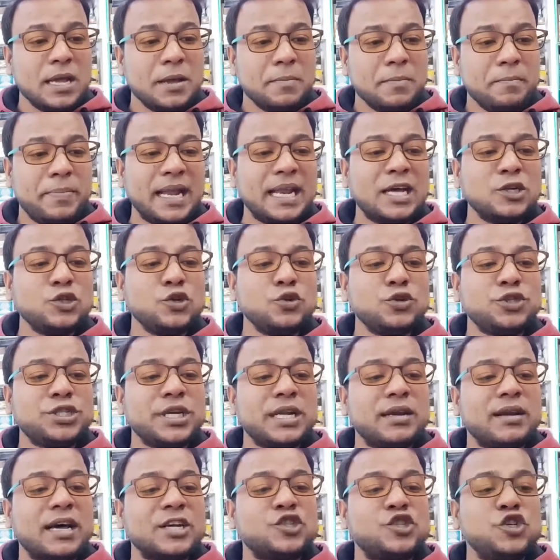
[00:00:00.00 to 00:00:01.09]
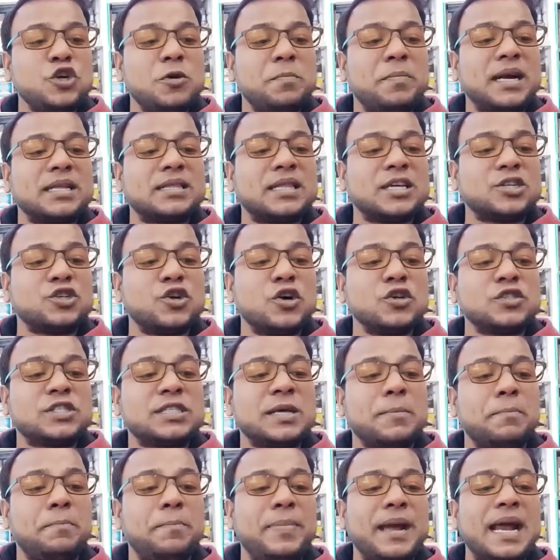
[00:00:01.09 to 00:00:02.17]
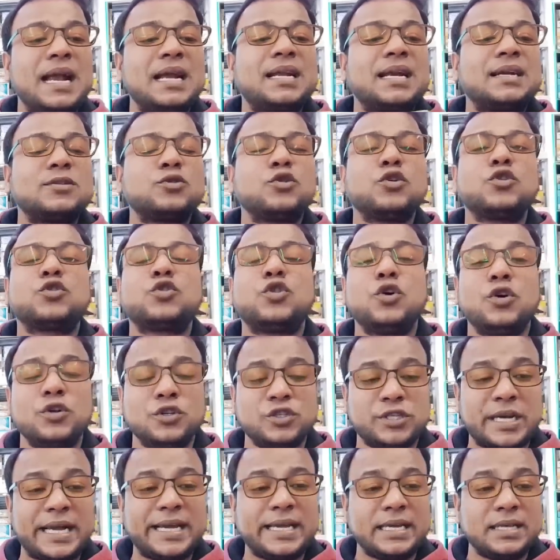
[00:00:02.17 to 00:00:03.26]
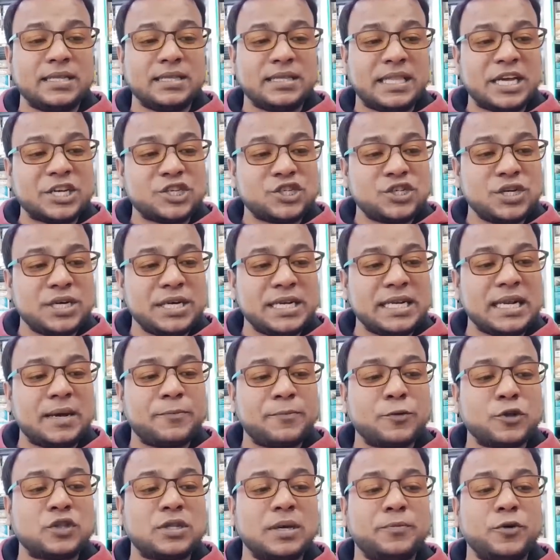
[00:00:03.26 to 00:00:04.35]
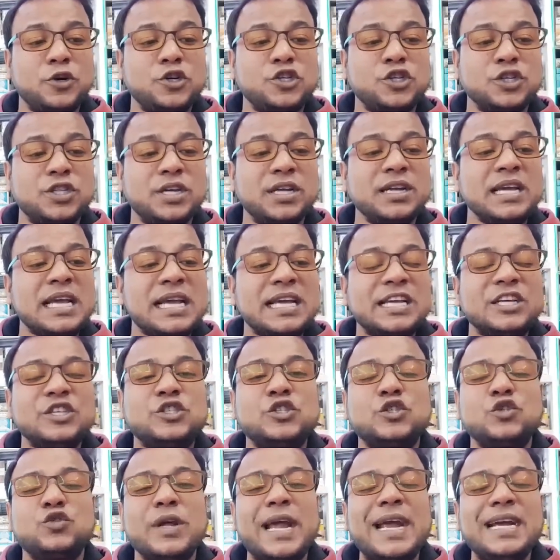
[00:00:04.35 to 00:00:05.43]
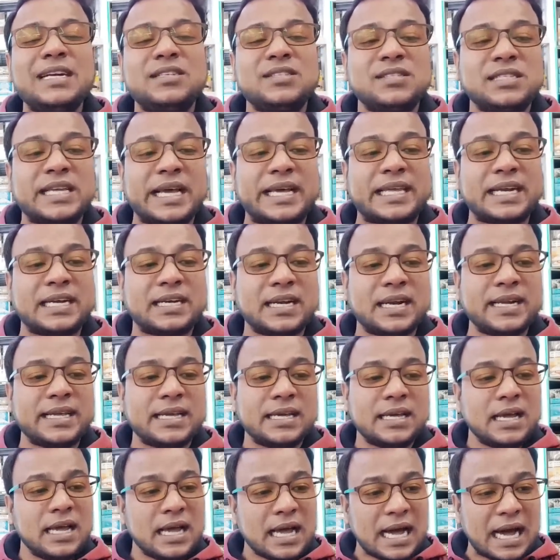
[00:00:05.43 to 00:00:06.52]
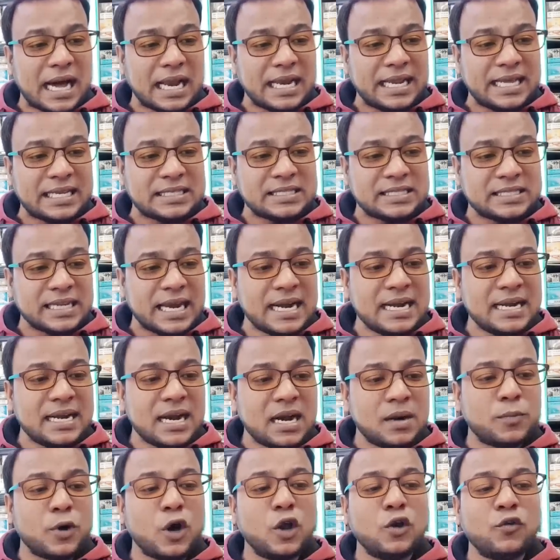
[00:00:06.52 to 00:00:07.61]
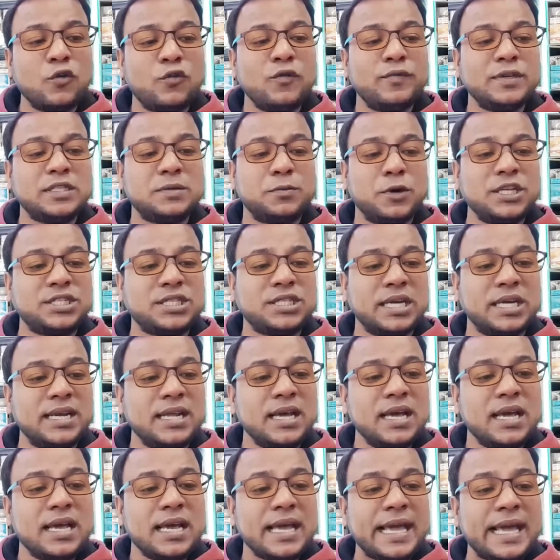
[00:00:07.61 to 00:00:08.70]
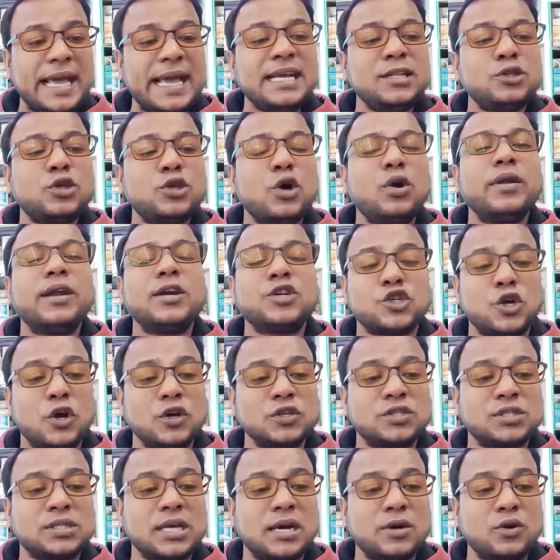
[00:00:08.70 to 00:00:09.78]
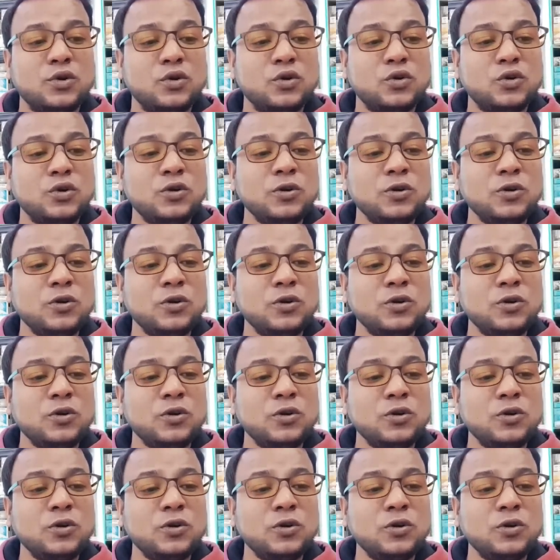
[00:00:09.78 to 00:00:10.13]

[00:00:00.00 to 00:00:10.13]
বেলারুশের রাষ্ট্রীয় বার্তা সংস্থা বেল্টার তথ্য অনুযায়ী দেশটির নিরাপত্তা পরিষদের স্টেট সেক্রেটারি আলেকজান্ডার ভলফুবিজ বলেছেন এই ধরনের সংস্থাগুলো